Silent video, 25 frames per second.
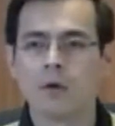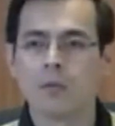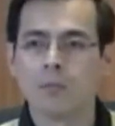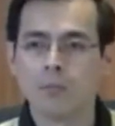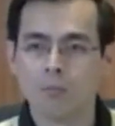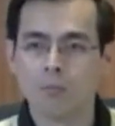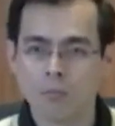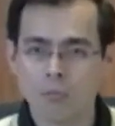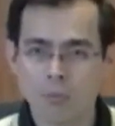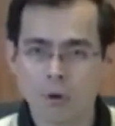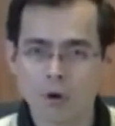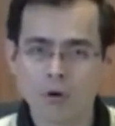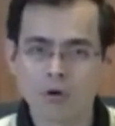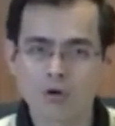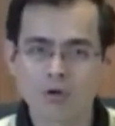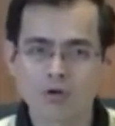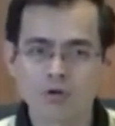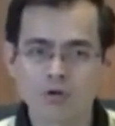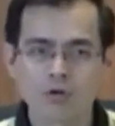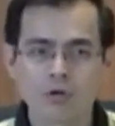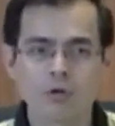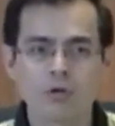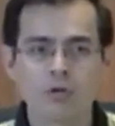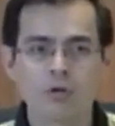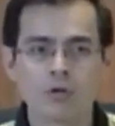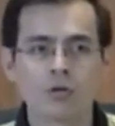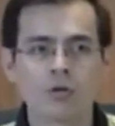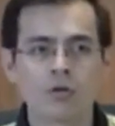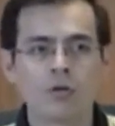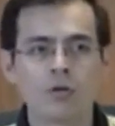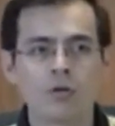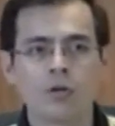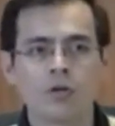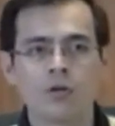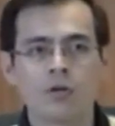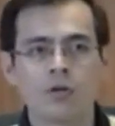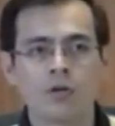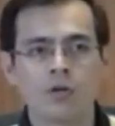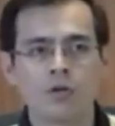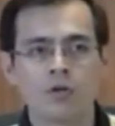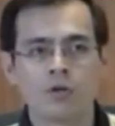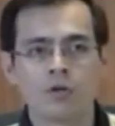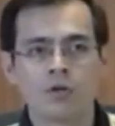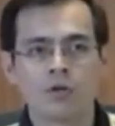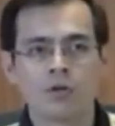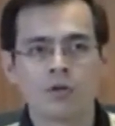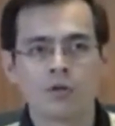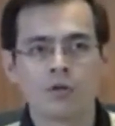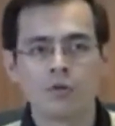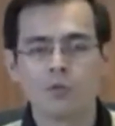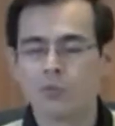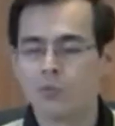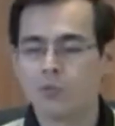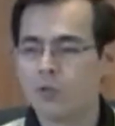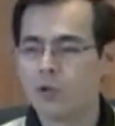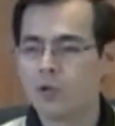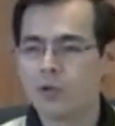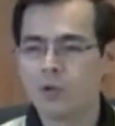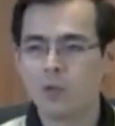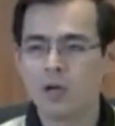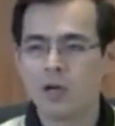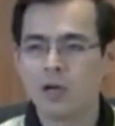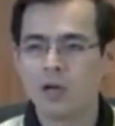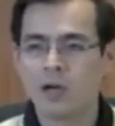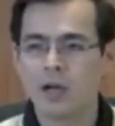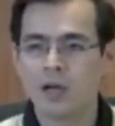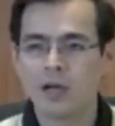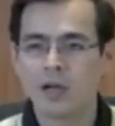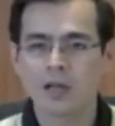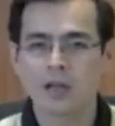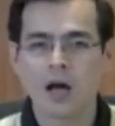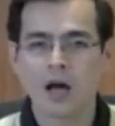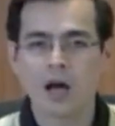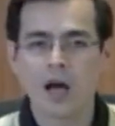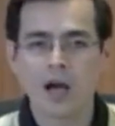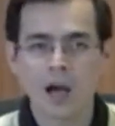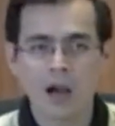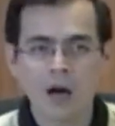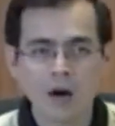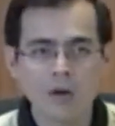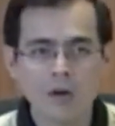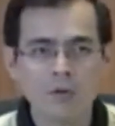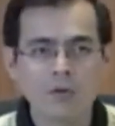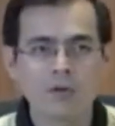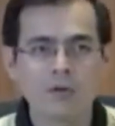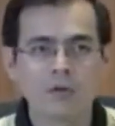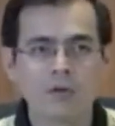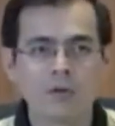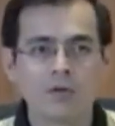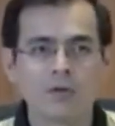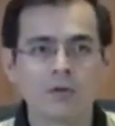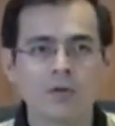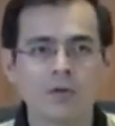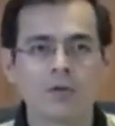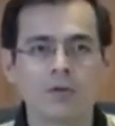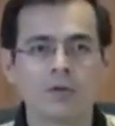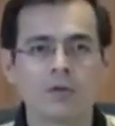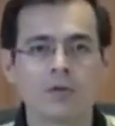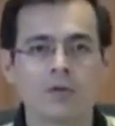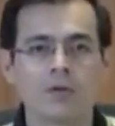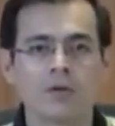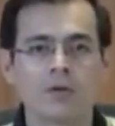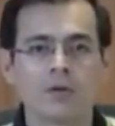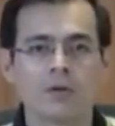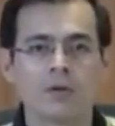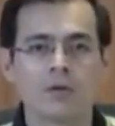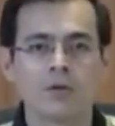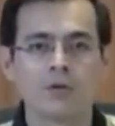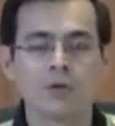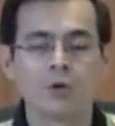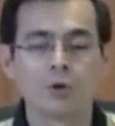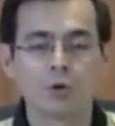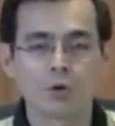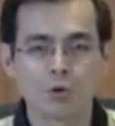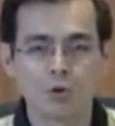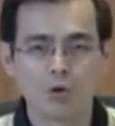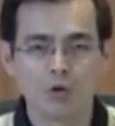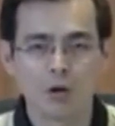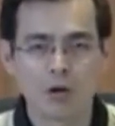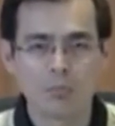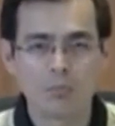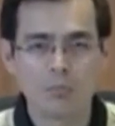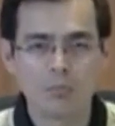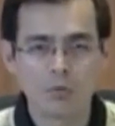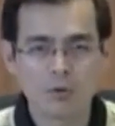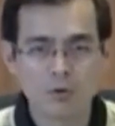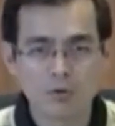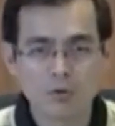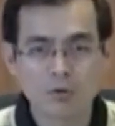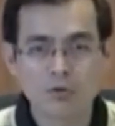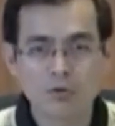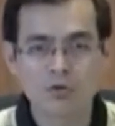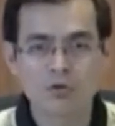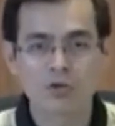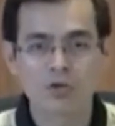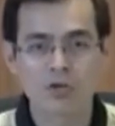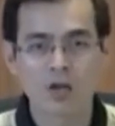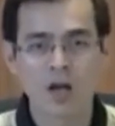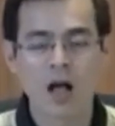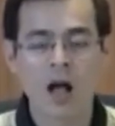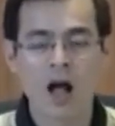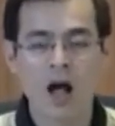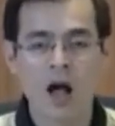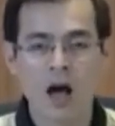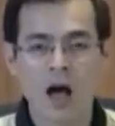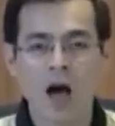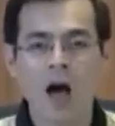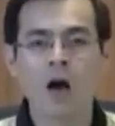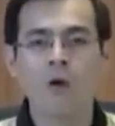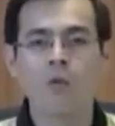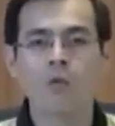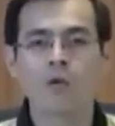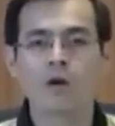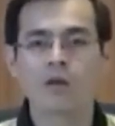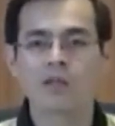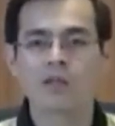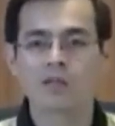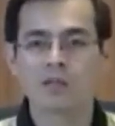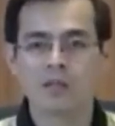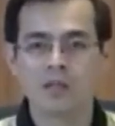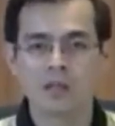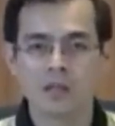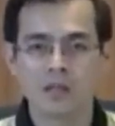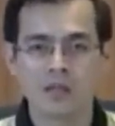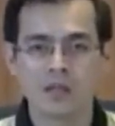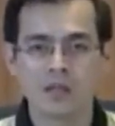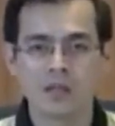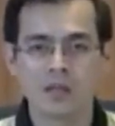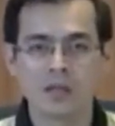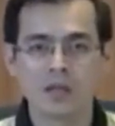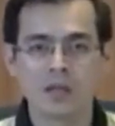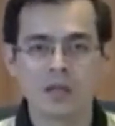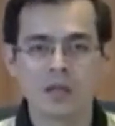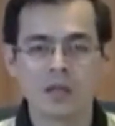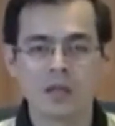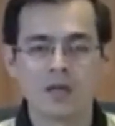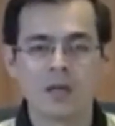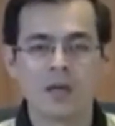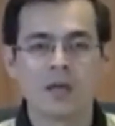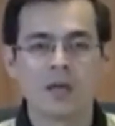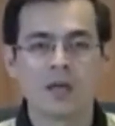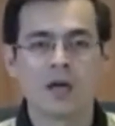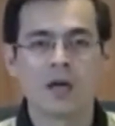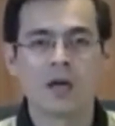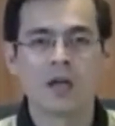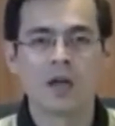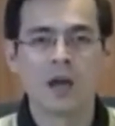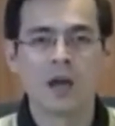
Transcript: more so, you, we will not allow you to abuse our city and